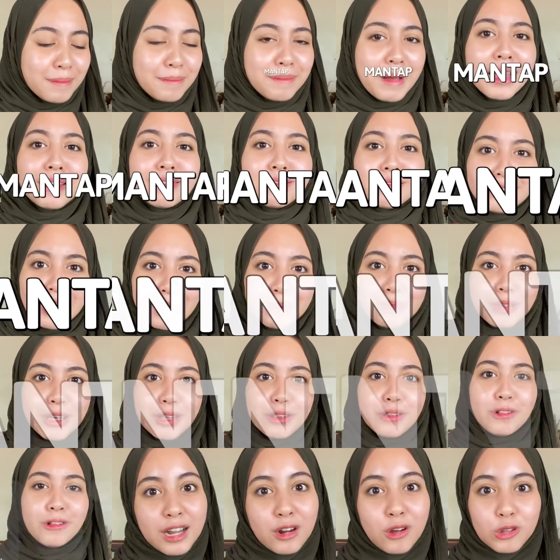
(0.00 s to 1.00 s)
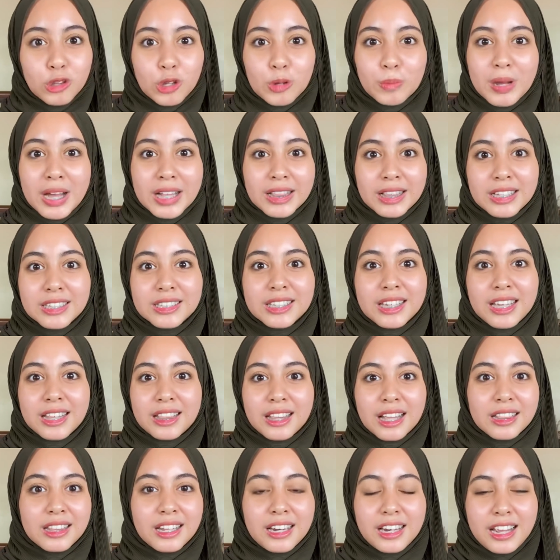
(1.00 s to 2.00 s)
mantap gitu loh otomatis
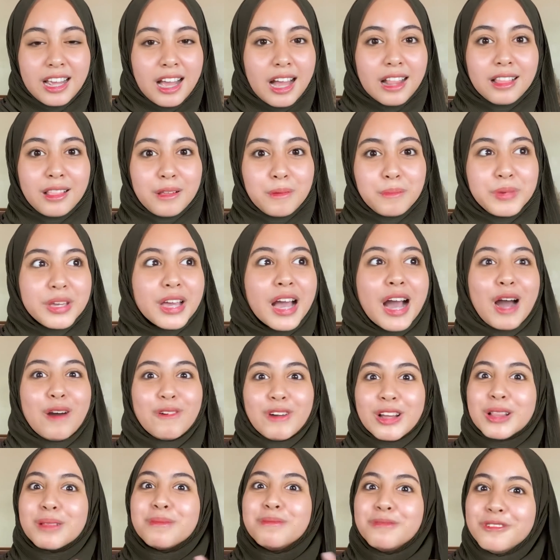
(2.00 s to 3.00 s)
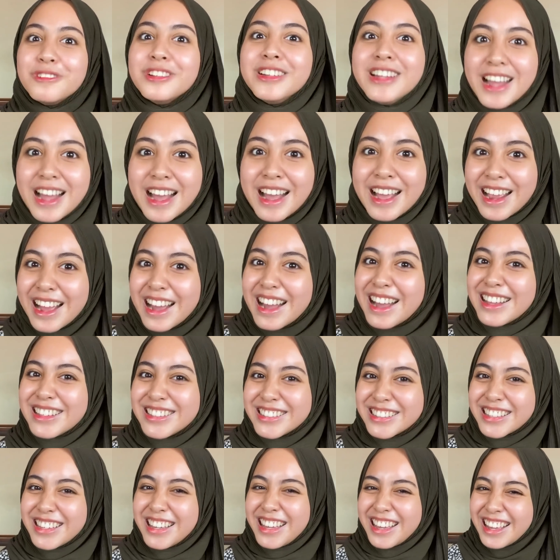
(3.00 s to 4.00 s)
kita terlihat lebih awet muda ya
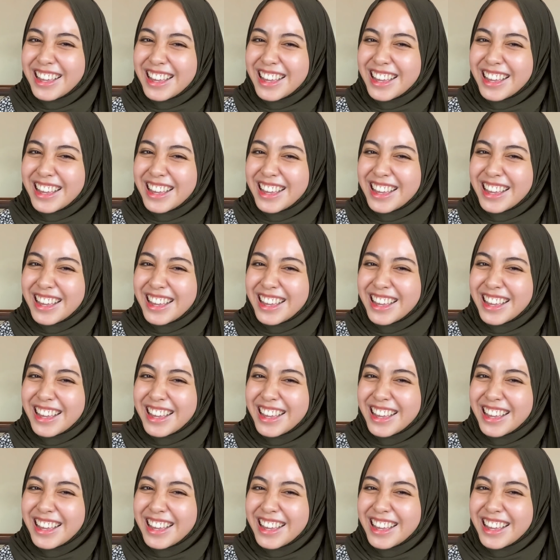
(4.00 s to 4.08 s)
gak sih